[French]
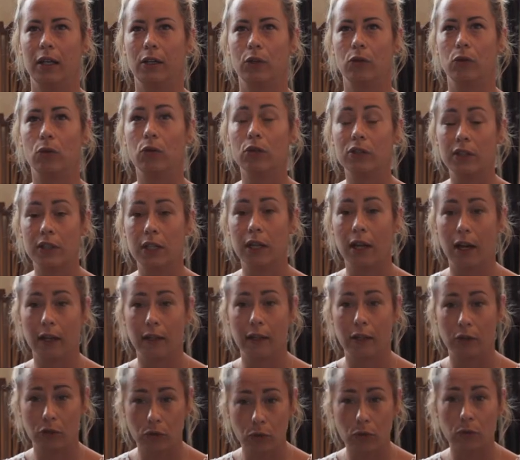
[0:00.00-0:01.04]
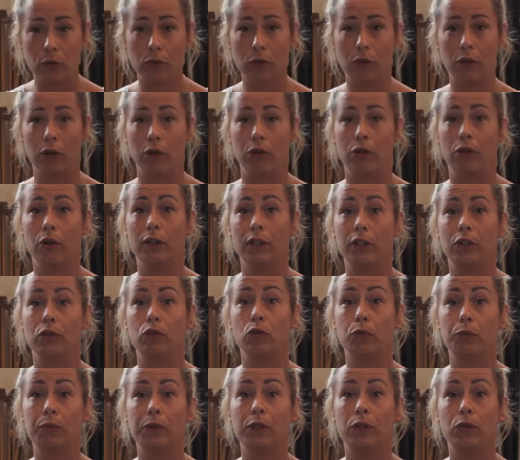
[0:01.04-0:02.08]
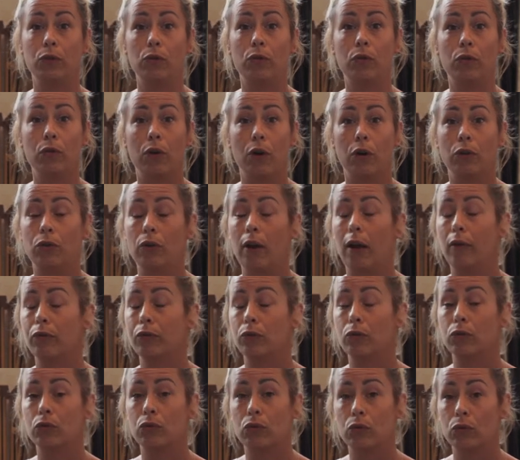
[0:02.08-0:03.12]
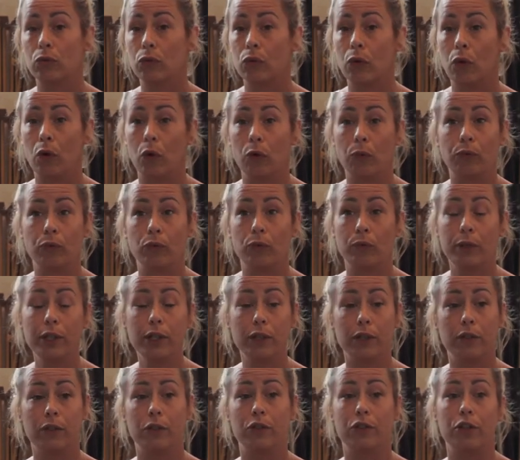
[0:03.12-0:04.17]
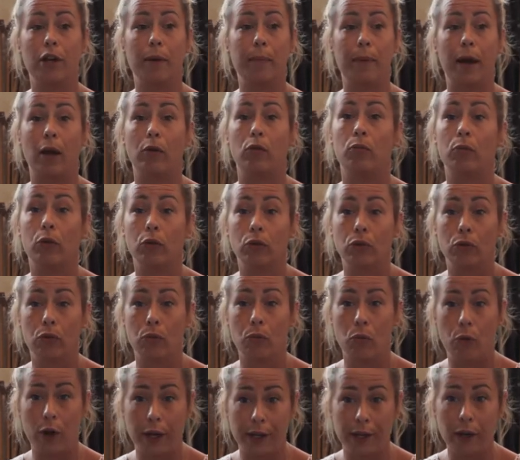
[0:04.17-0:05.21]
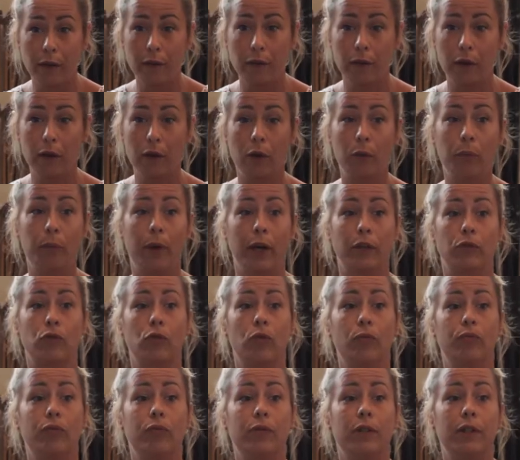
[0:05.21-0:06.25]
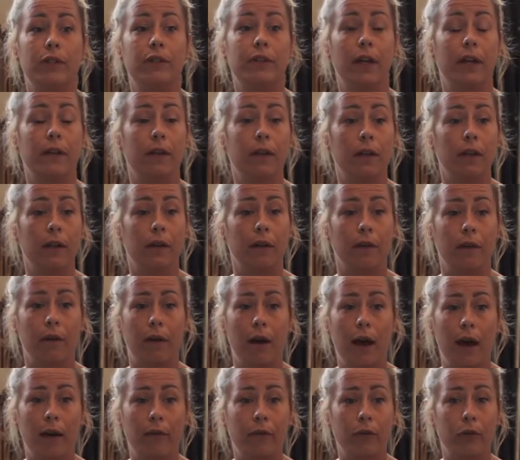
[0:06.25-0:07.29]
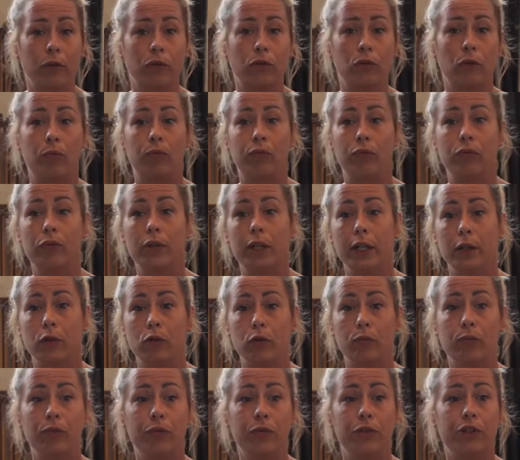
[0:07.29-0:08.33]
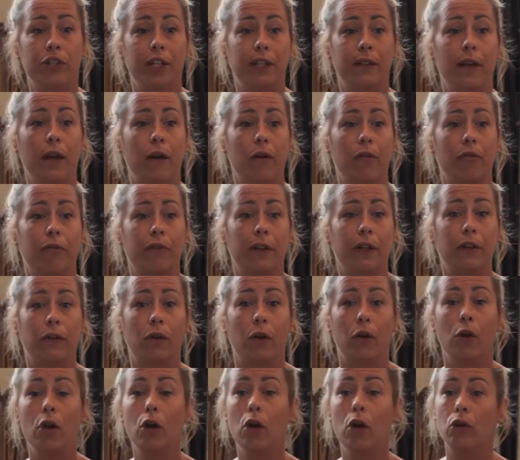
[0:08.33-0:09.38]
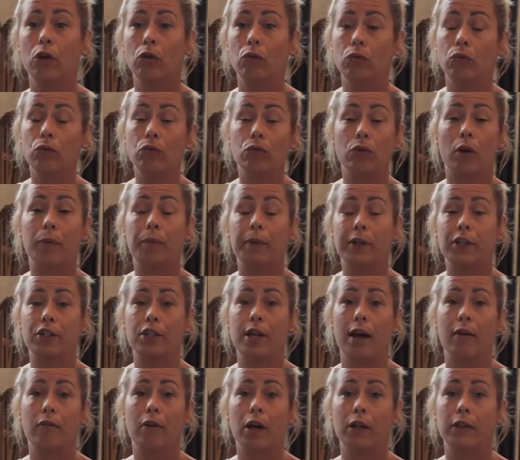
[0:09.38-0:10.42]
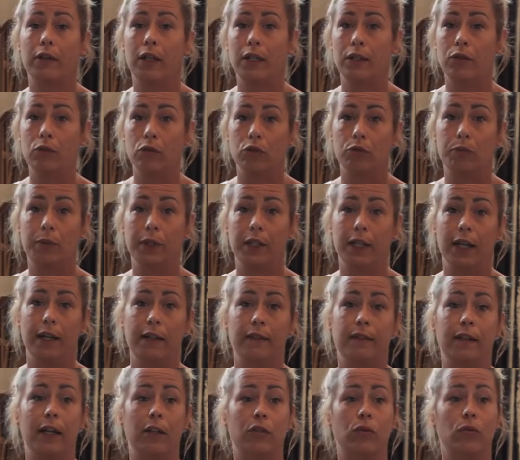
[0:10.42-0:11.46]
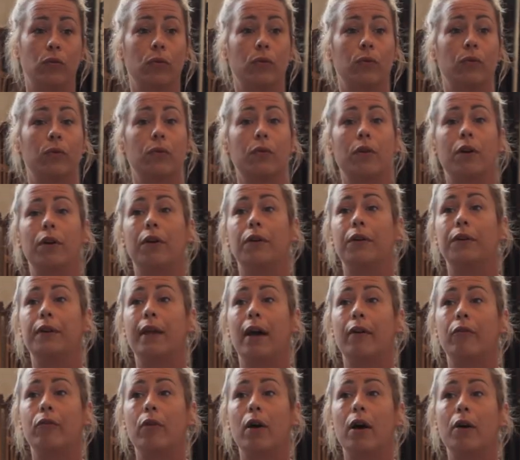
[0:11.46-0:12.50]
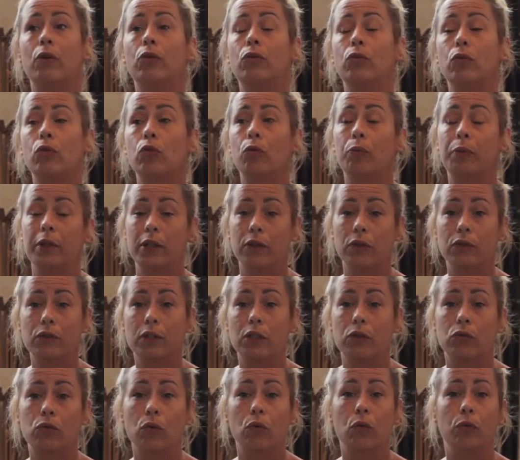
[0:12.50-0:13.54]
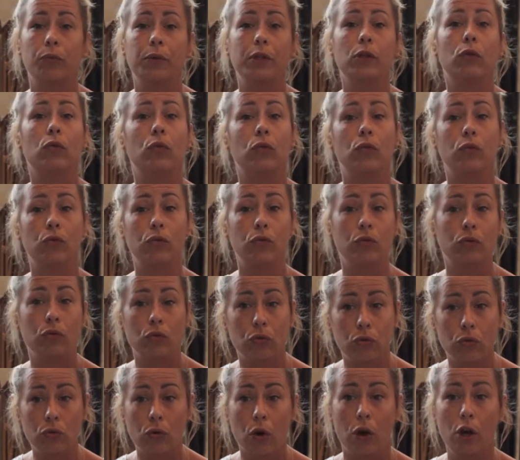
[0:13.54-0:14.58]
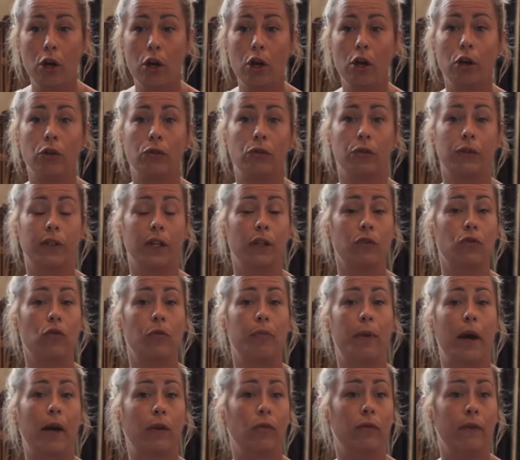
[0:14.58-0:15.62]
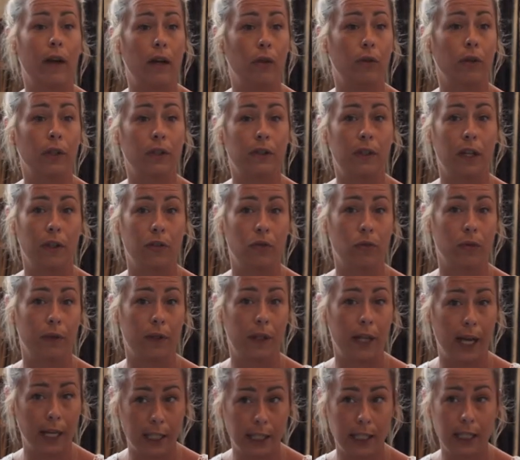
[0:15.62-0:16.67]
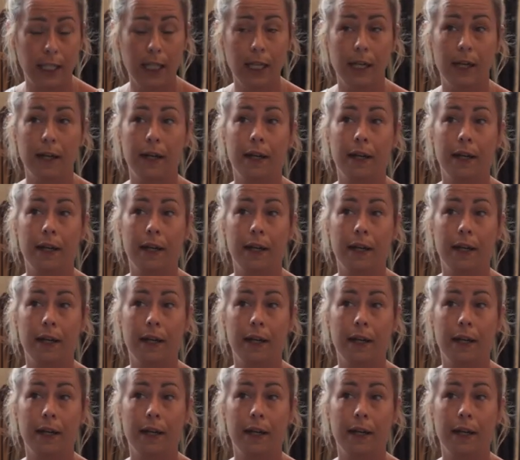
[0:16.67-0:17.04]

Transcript: y a une grosse dégradation euh, dans les hôpitaux euh, de la fonction publique, déjà par le manque de moyens parce que plus les années euh, avancent, plus les coupes budgétaires en fait nous empêchent d'avoir des lits d'hospitalisation, euh, d'avoir euh, nos compétences qui sont remises au goût du jour, ne serait-ce que par nos valorisations d'acquis.